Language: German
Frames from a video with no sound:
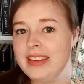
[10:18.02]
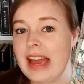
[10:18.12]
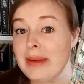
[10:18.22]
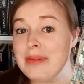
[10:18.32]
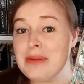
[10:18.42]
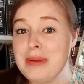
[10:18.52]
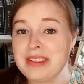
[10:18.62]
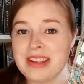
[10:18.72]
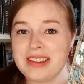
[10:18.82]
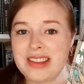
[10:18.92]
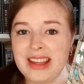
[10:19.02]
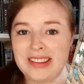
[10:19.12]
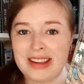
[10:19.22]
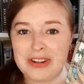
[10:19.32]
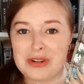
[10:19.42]
Ja, ich bin sehr,
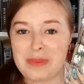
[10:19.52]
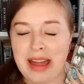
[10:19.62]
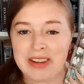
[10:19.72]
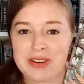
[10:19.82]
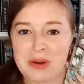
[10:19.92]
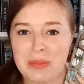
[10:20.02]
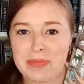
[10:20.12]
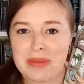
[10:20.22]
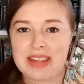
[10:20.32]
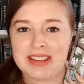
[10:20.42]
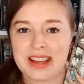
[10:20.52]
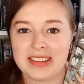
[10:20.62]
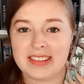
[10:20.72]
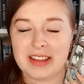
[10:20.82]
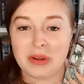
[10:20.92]
sehr gespannt, ob mich
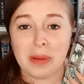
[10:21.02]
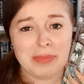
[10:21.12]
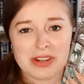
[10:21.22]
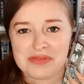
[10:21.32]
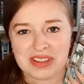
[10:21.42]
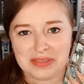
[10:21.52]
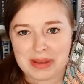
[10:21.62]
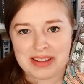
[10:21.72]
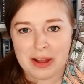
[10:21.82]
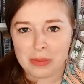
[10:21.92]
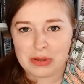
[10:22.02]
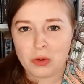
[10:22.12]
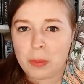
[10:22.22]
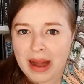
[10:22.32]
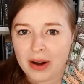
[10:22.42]
das, also optisch wird es mich, glaube ich,
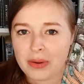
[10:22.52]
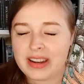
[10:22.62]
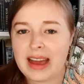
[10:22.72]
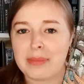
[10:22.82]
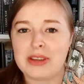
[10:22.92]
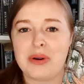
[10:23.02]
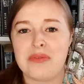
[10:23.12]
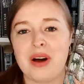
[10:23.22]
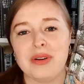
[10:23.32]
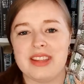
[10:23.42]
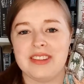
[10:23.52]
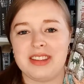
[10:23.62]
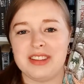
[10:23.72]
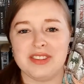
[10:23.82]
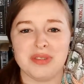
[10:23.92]
umhauen, aber ich hoffe auch, dass
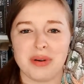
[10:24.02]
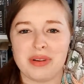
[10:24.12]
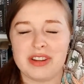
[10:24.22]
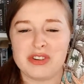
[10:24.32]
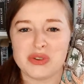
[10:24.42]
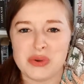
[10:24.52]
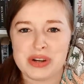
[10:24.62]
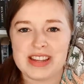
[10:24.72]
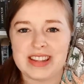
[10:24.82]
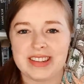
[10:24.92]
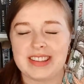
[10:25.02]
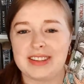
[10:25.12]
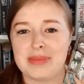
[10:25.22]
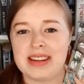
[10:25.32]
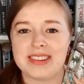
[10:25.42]
die Story schön ist,
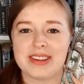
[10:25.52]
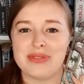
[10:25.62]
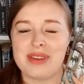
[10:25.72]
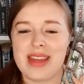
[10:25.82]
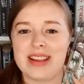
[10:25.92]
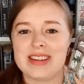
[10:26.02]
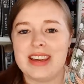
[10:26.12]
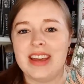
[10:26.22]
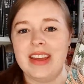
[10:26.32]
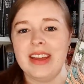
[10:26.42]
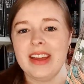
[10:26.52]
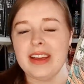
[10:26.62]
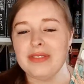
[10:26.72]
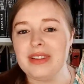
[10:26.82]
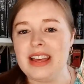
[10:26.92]
dass mir das gefällt.
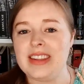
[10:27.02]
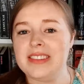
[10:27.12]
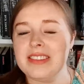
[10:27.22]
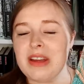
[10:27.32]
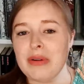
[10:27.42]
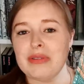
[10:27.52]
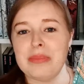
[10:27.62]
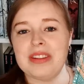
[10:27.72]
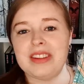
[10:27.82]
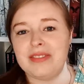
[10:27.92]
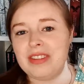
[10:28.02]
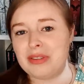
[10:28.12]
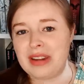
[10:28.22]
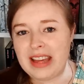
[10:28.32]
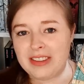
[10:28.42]
Äh, vielleicht ist es auch so ein bisschen wie
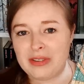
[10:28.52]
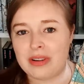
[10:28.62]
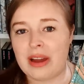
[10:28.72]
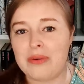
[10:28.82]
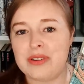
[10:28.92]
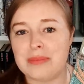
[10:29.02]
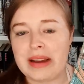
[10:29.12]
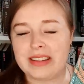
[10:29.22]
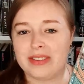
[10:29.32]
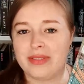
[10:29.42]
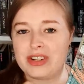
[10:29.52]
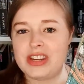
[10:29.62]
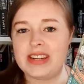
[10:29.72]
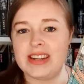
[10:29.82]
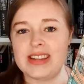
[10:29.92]
so ein Lexikon aufgemacht, dass
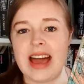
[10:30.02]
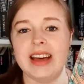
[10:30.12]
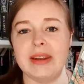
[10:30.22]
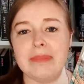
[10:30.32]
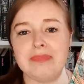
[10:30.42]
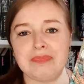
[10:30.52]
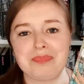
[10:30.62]
verschiedene Drachen